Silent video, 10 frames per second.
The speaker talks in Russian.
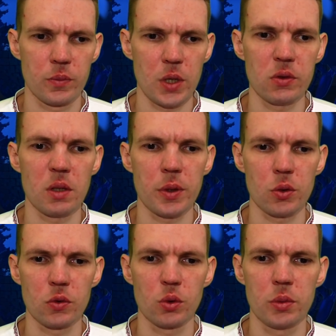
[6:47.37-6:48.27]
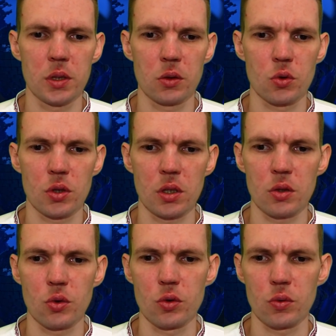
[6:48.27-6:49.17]
Правда, порой в глубине
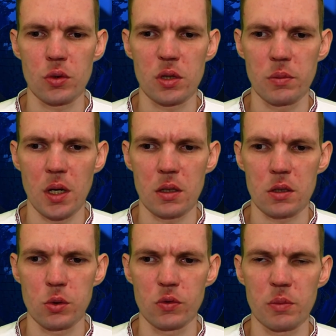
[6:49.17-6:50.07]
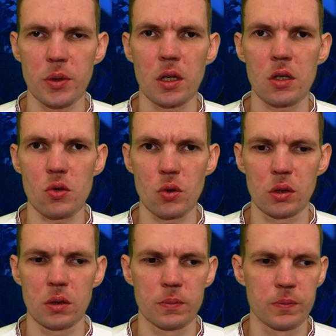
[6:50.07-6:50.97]
души чувствуешь себя словно
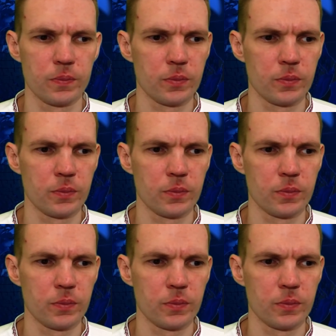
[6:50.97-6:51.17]
прокаженным.